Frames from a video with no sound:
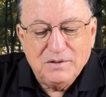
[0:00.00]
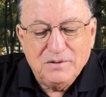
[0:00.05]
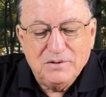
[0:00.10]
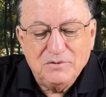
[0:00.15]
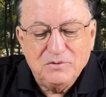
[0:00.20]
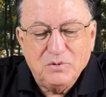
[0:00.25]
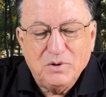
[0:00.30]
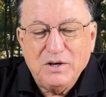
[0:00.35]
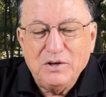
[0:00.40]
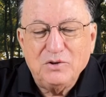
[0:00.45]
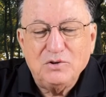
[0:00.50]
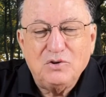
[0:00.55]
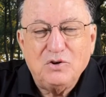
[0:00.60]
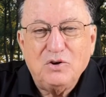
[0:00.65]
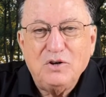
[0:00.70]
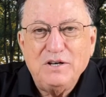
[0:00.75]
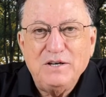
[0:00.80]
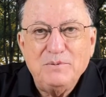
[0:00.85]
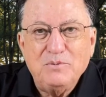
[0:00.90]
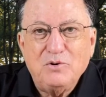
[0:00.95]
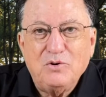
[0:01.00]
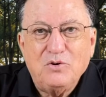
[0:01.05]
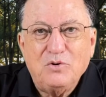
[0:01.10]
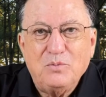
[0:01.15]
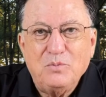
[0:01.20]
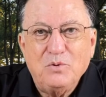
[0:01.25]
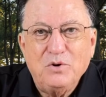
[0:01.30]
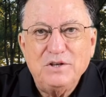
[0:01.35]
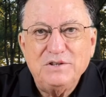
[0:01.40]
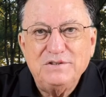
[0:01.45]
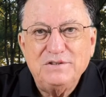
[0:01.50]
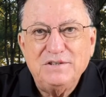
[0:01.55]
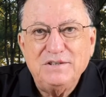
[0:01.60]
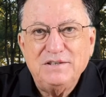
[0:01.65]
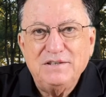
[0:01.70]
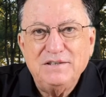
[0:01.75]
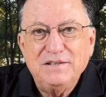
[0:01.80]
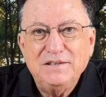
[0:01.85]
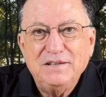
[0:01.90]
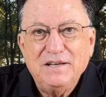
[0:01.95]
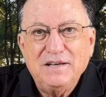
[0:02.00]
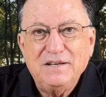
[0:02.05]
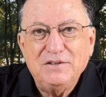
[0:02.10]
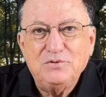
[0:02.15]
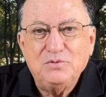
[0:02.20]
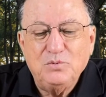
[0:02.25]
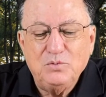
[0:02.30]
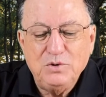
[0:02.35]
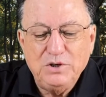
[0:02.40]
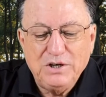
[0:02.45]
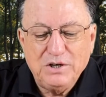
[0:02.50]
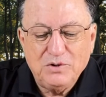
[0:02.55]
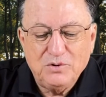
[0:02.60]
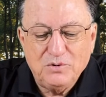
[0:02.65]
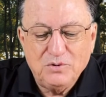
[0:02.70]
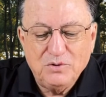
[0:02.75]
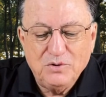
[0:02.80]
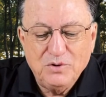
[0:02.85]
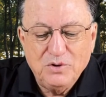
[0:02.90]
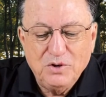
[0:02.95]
no hay otro libro como este, es único.